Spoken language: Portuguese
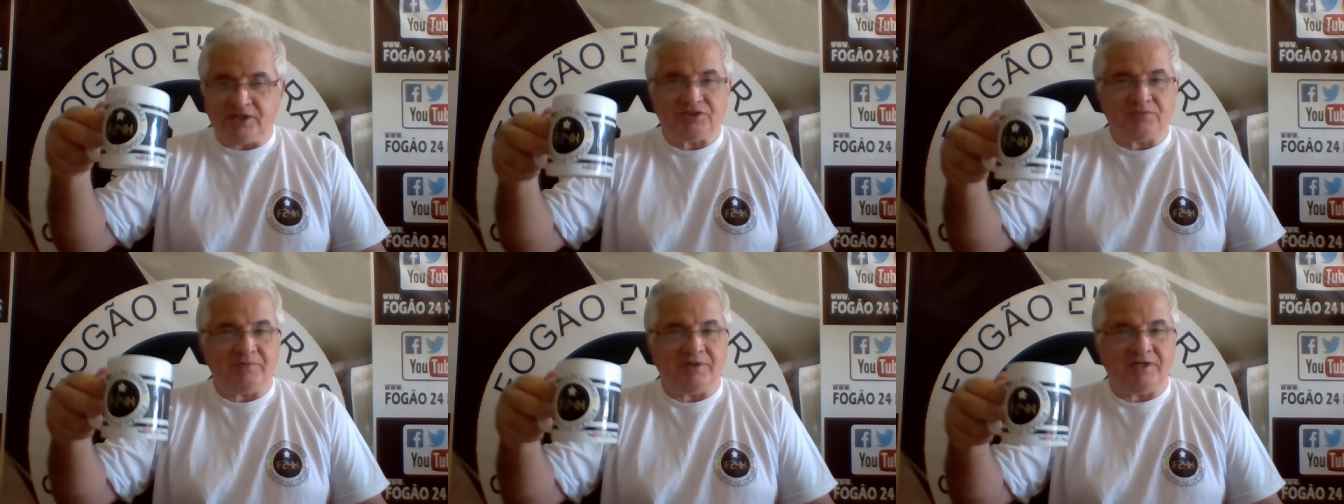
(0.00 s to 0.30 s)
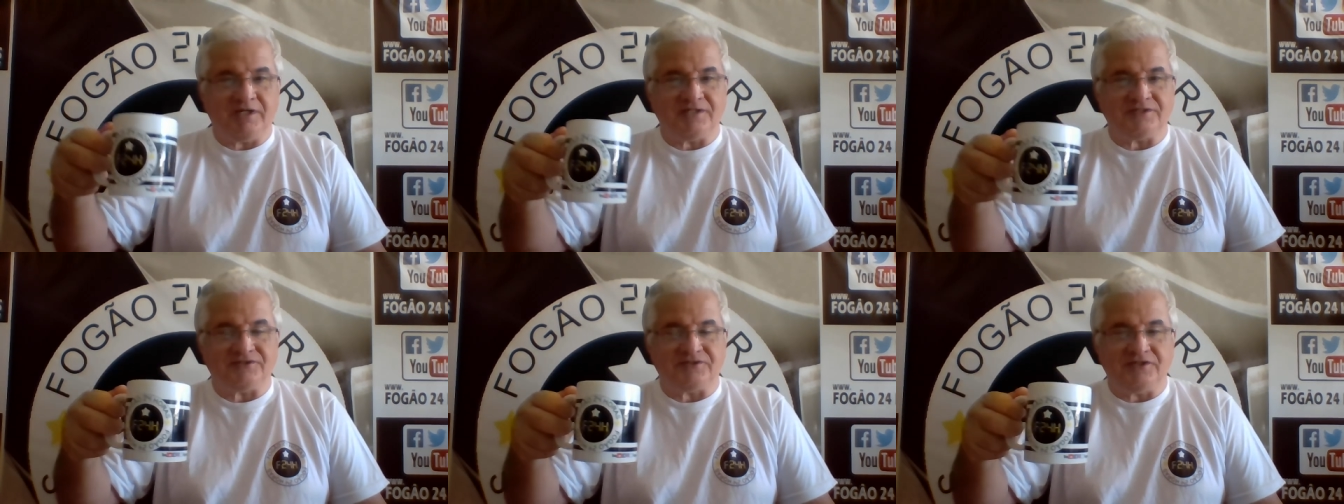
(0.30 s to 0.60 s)
de
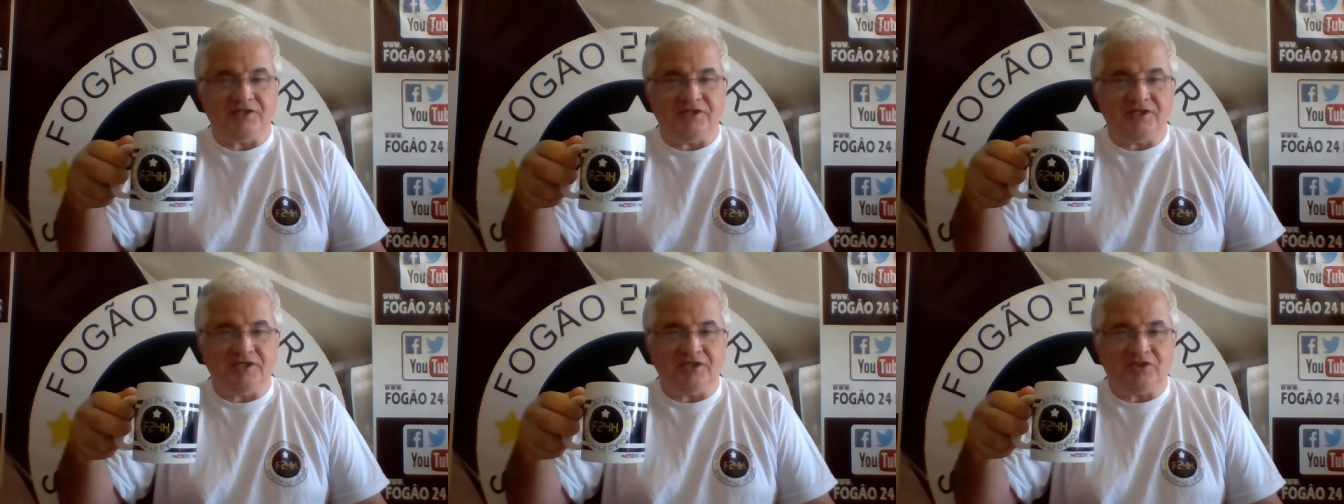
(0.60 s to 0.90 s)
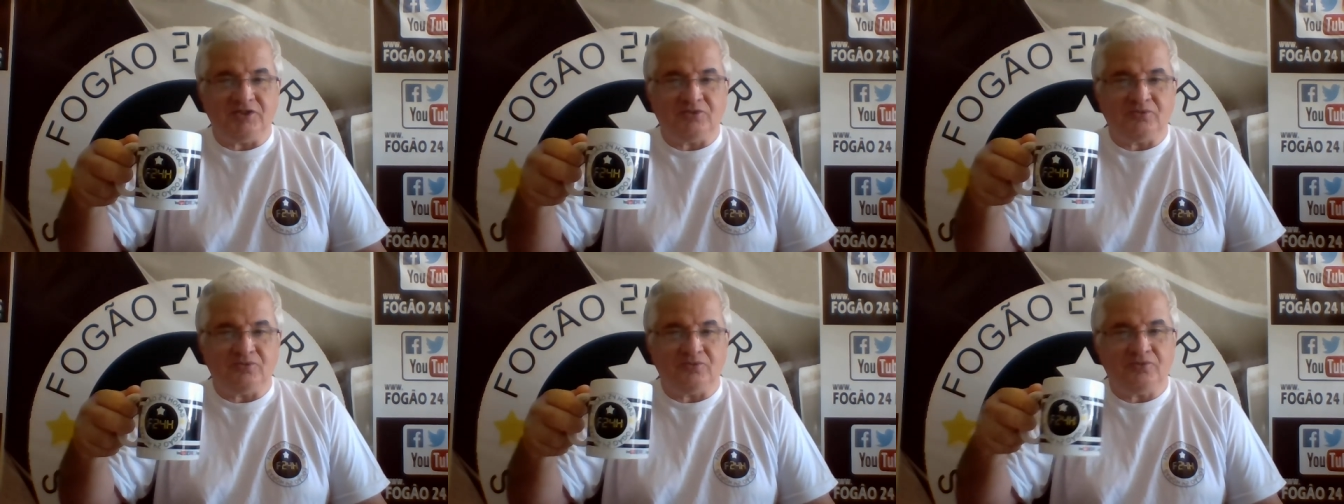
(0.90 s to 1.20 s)
manhã
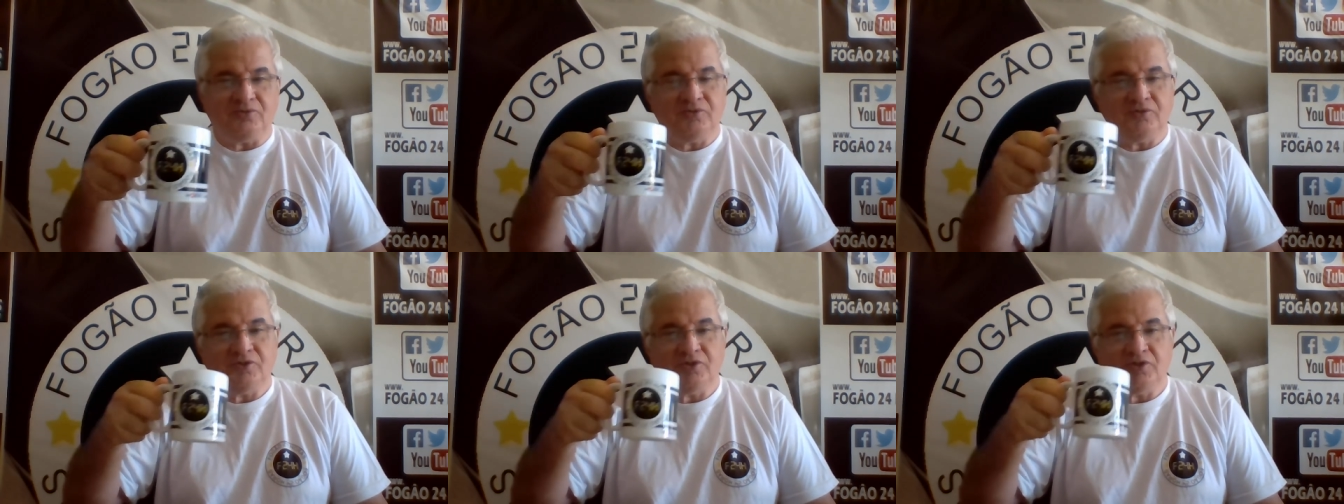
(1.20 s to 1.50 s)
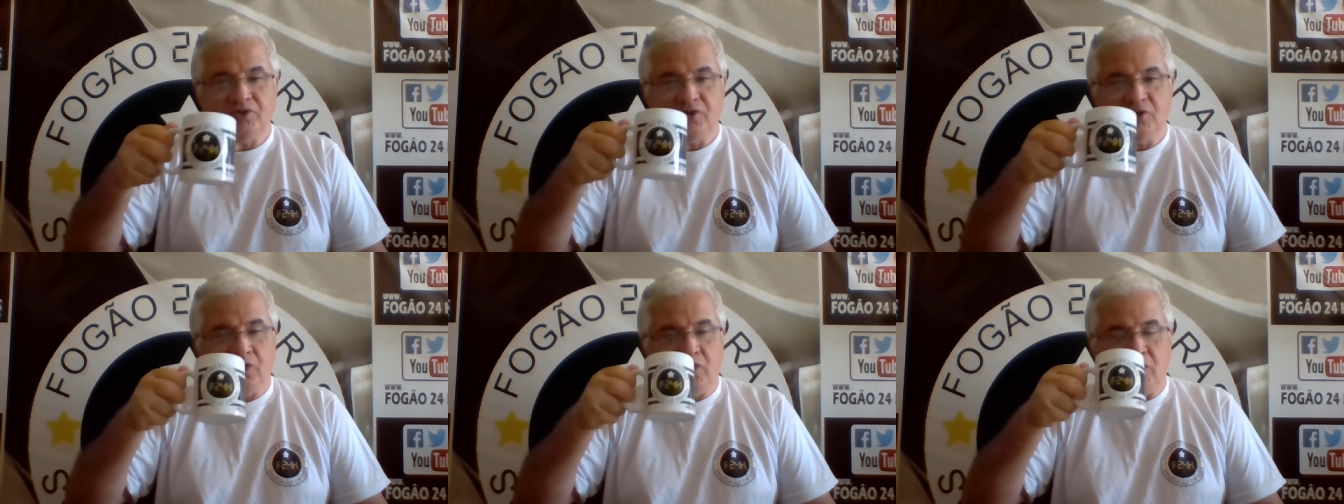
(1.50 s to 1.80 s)
cedo
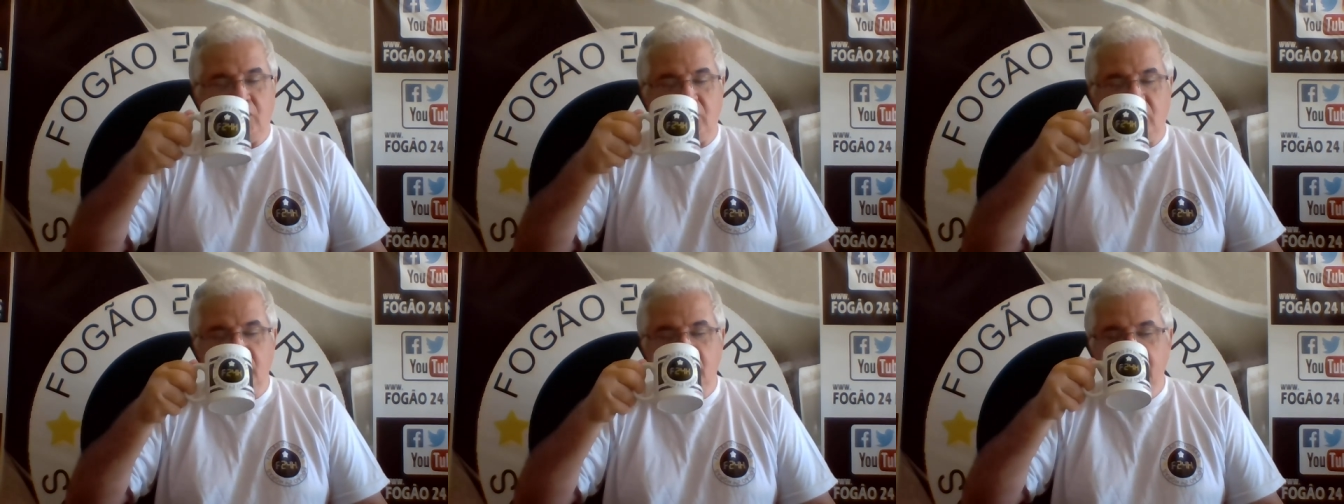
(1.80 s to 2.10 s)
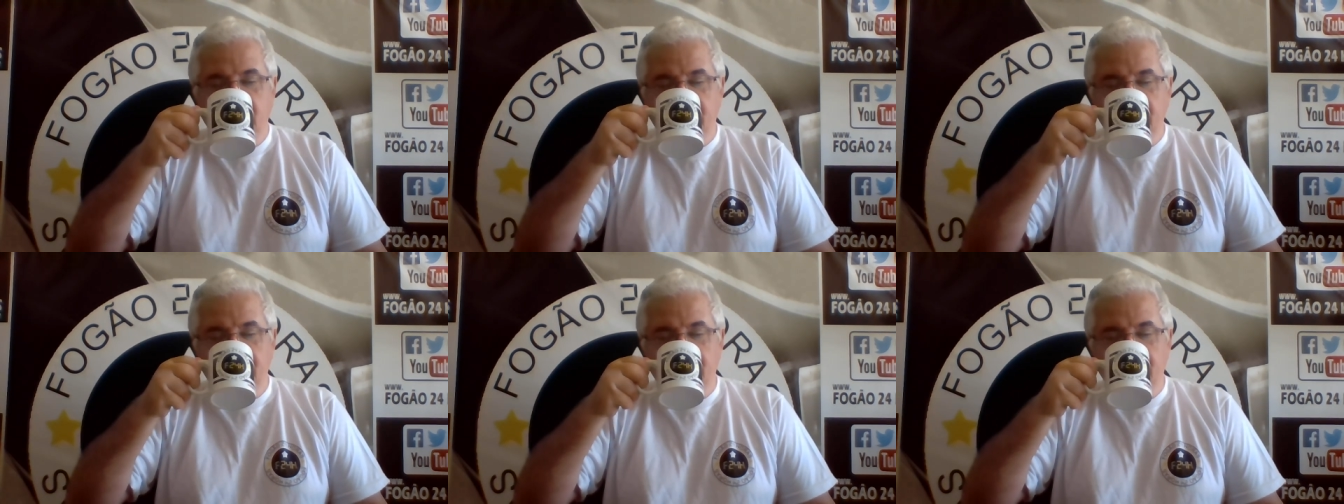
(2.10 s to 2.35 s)
Olha que